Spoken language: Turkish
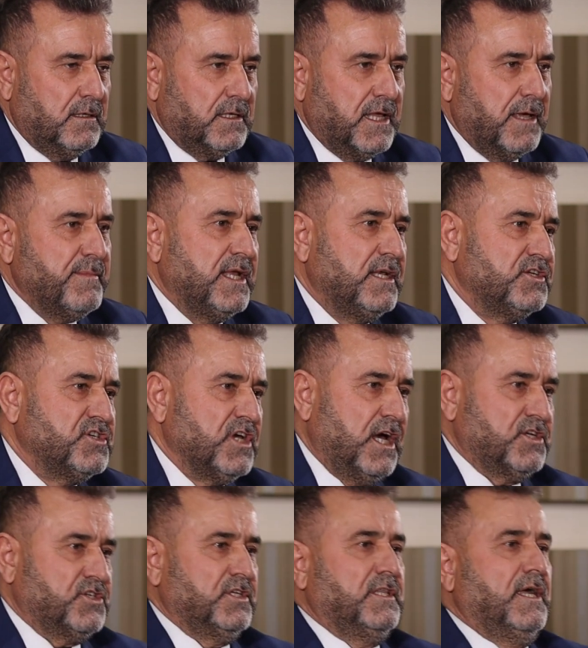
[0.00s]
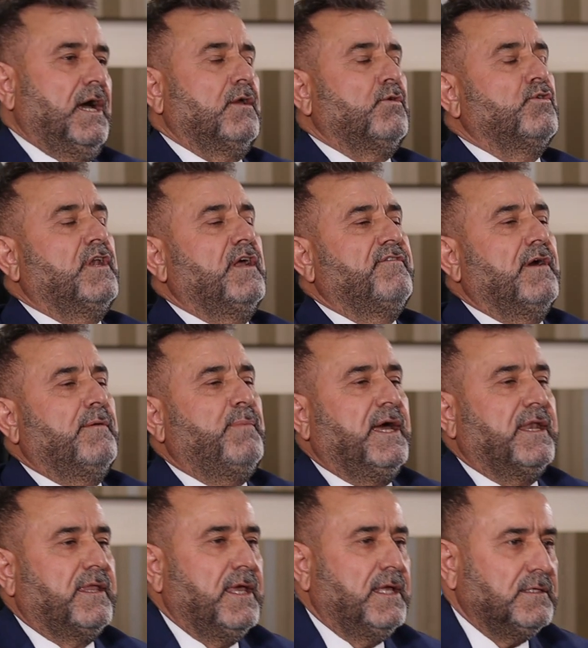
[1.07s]
Kemerli Çarşı'da görev
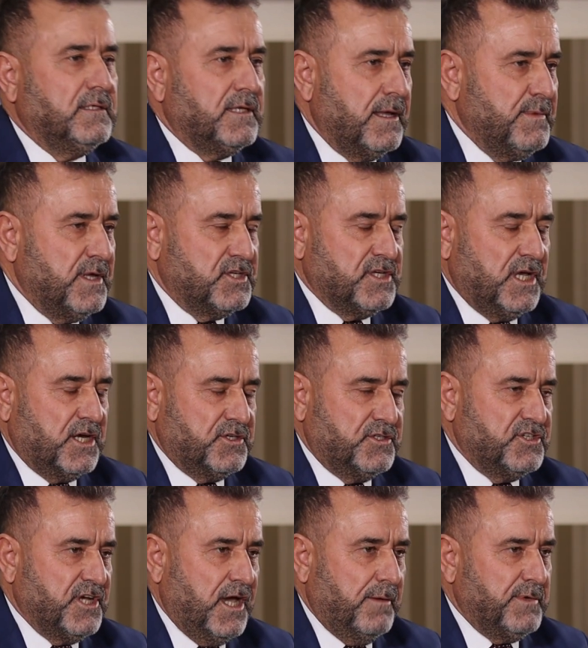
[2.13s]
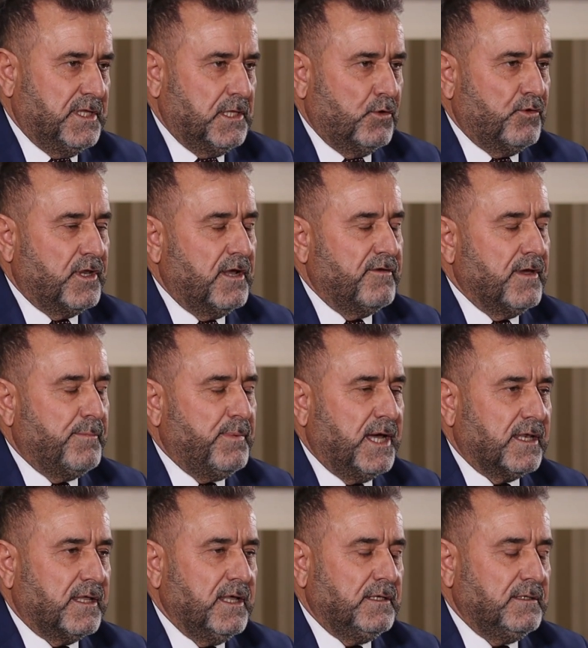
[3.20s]
yaparken, Kemer Çarşı Camii'nde görev
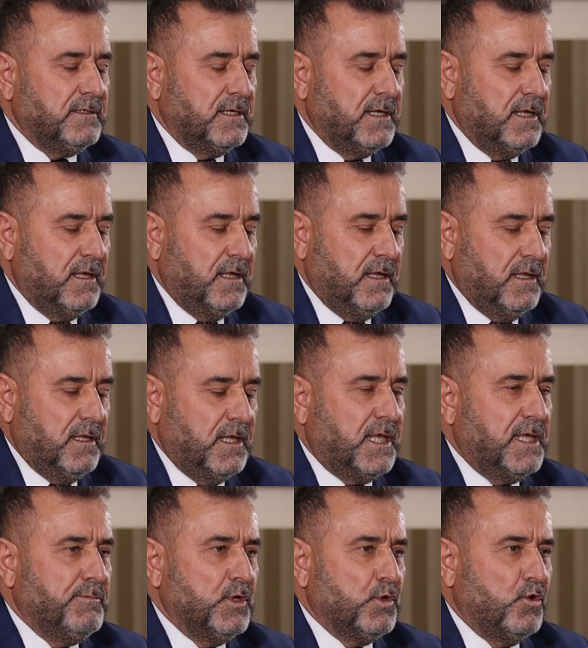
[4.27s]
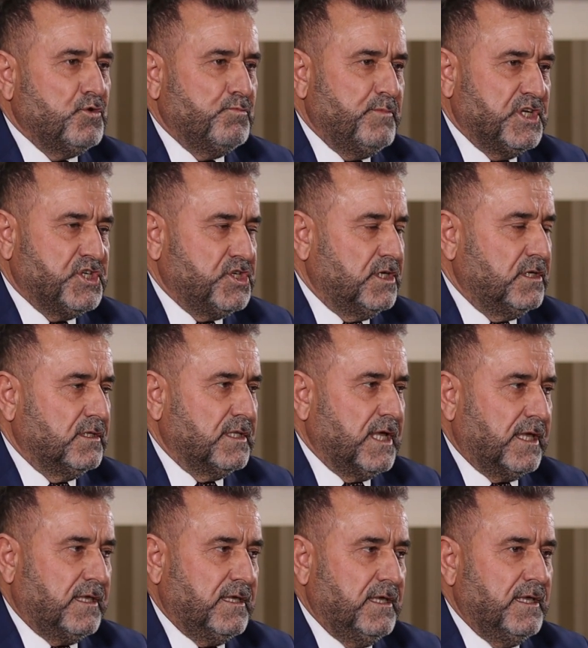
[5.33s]
yaparken 2015
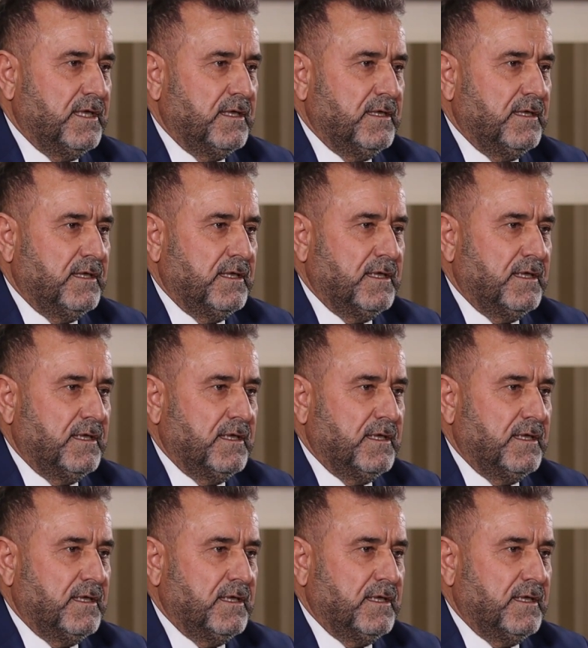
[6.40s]
yılındaki